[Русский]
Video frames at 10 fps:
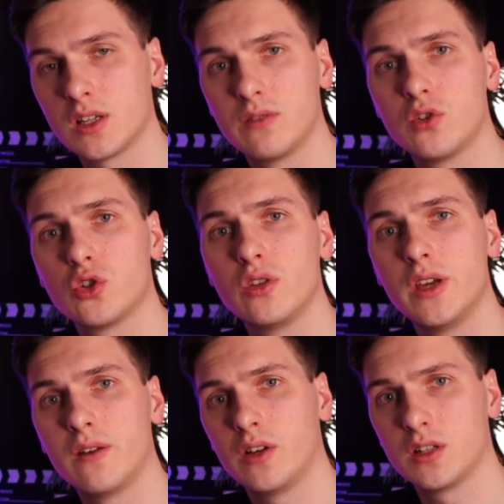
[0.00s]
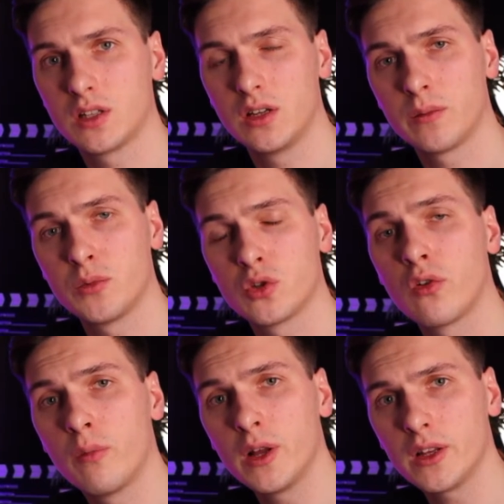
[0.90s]
Если вы еще не являетесь клиентом
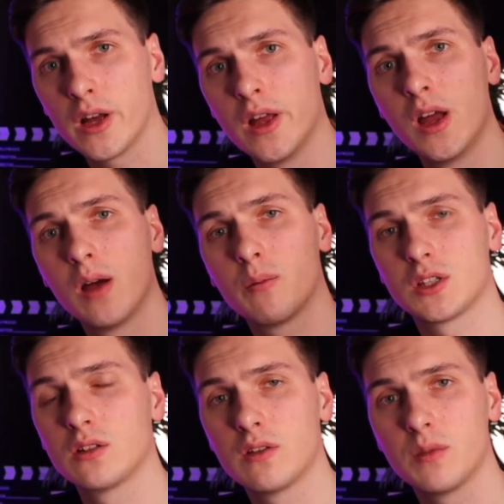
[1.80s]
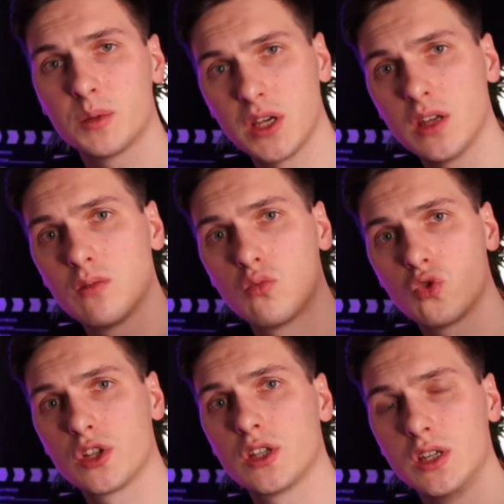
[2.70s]
Тинькофф банка, по ссылке в описании
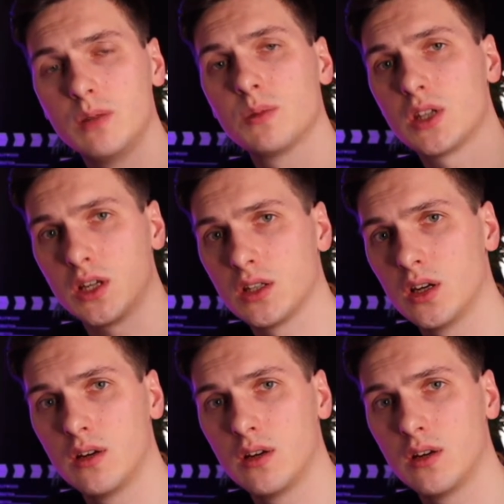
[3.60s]
можете им стать.